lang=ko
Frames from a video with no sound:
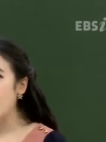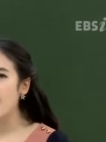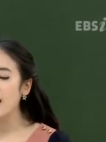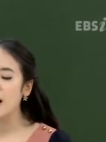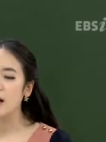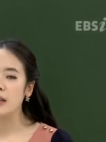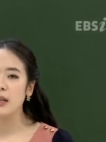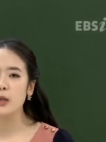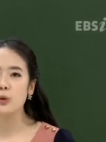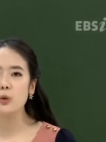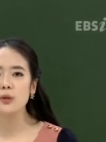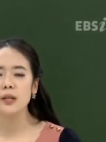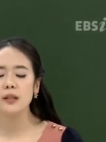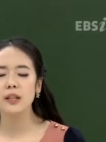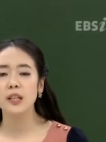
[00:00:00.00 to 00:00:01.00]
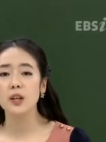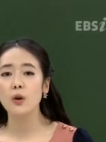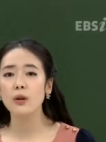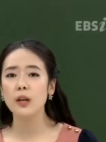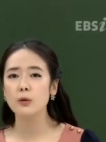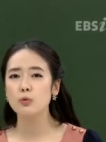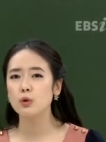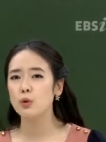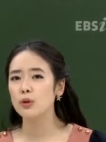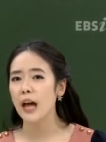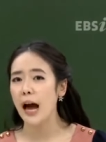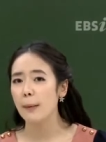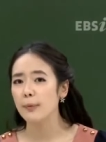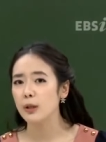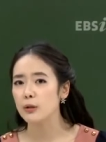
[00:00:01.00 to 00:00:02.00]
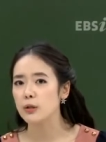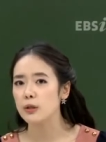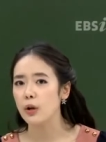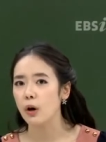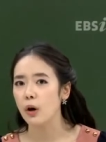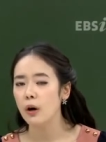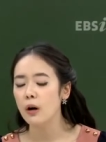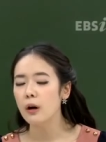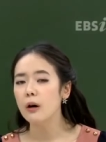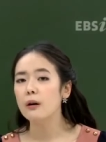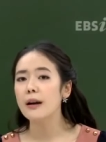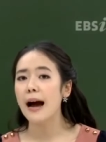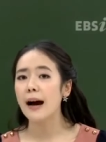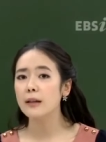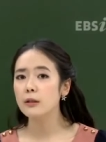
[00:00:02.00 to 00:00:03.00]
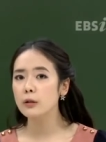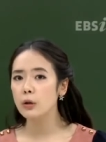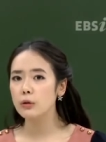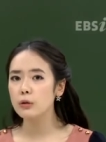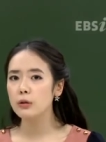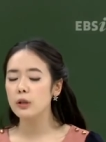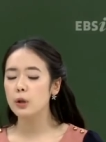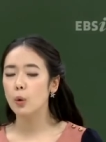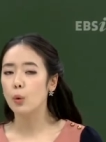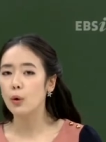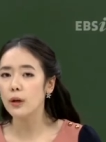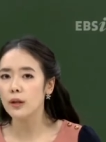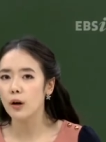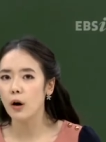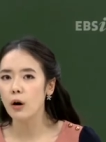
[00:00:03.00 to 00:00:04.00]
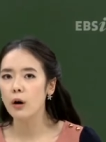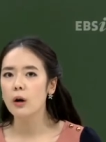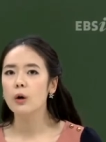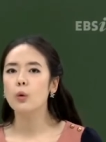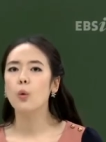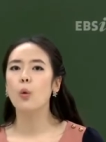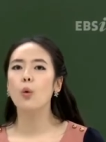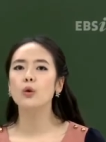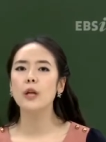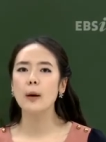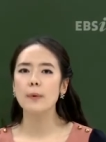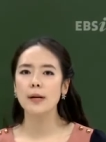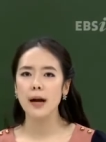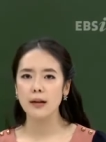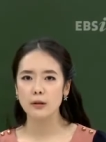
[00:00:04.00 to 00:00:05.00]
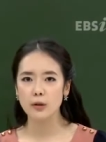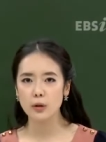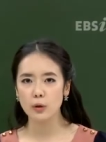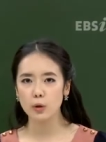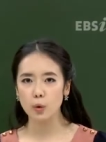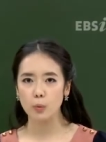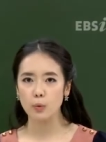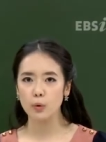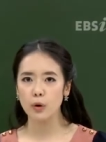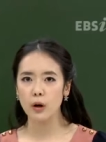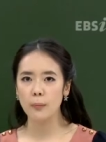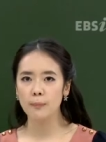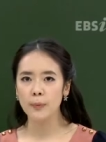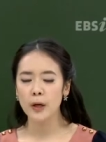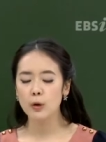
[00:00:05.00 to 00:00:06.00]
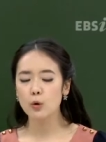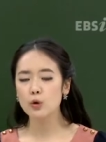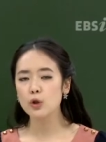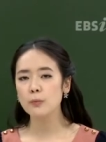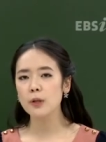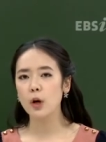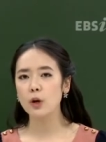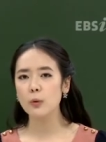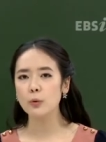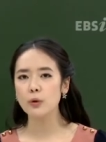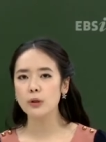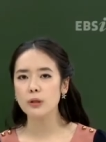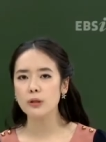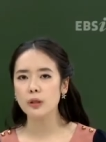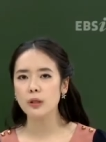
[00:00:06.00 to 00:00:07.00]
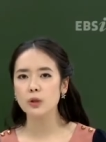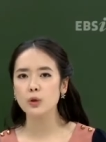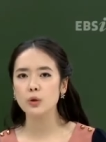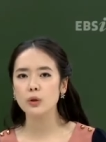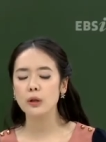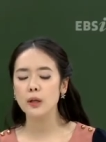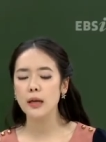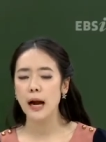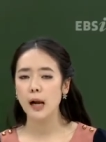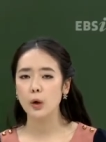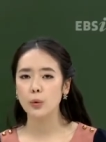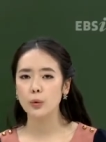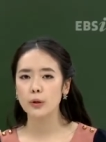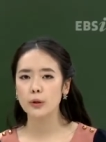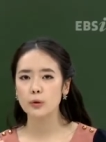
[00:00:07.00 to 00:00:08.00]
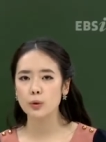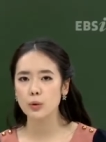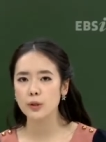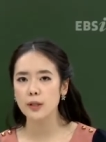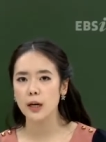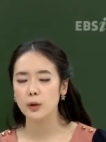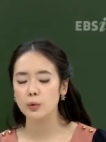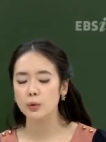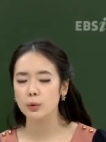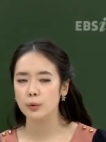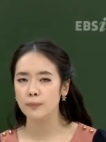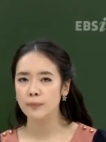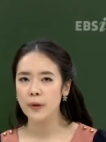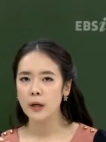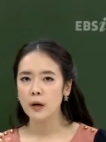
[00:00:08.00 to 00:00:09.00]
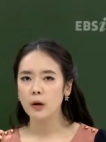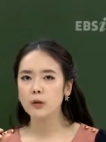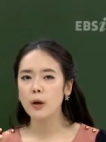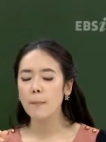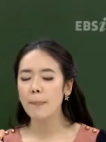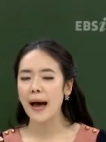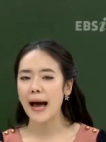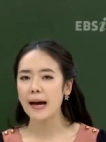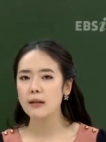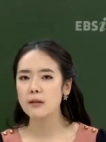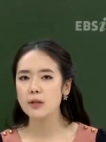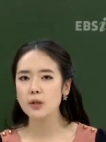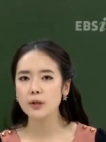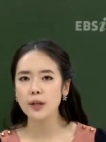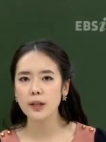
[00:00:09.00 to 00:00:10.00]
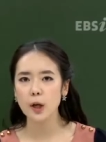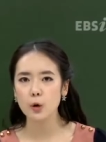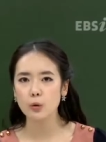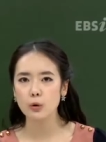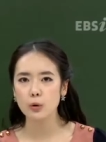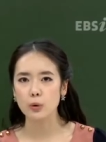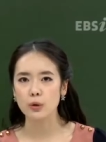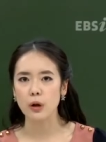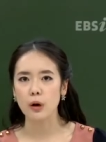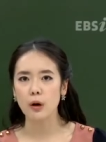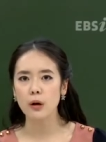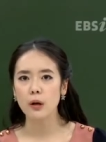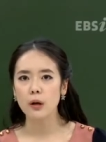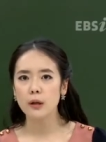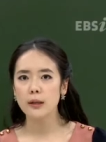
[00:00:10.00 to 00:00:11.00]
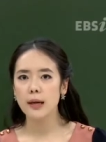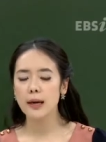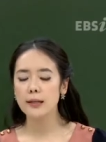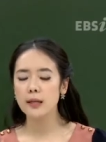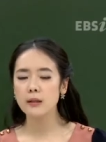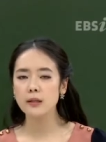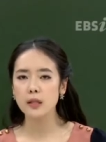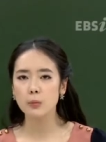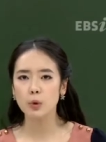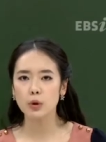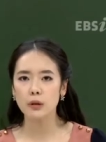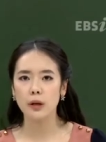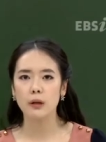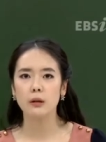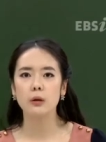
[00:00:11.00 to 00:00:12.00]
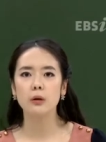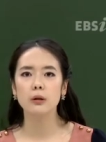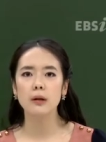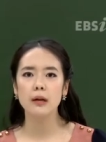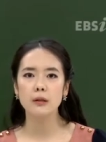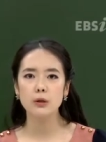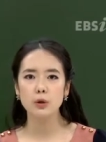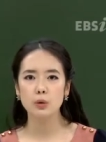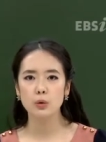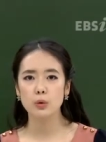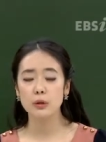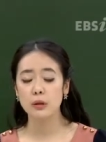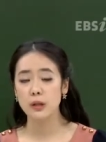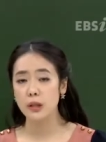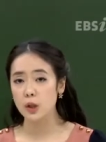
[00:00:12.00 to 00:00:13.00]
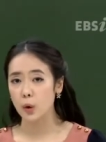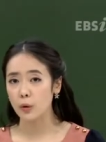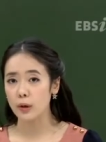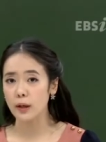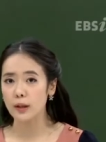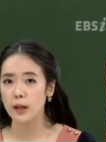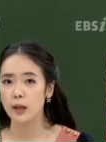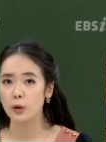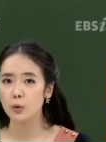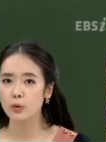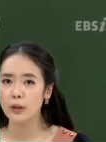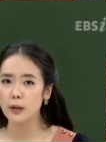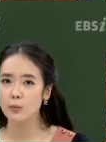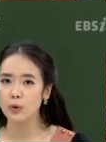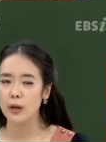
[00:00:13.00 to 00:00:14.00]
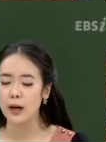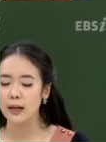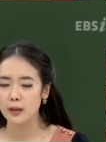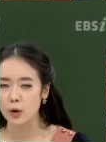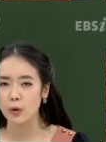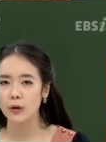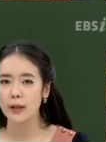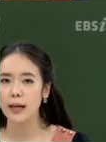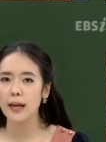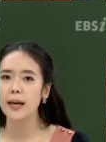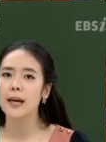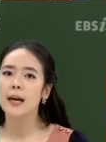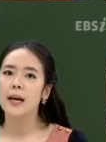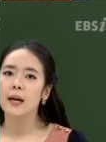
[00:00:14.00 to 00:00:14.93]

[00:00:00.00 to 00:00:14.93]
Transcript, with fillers: 아, 이 소재는 이런 게 주로 답이었어. 라는 것들이 오히려 오답일 가능성이 높고요. 요즘은 여러분들이 친숙하게 알고 있는 소재라도 어떤 반전의 내용을 줘서 예상치 못한 그러한 식으로 글이 전개되기도 때문 아, 전개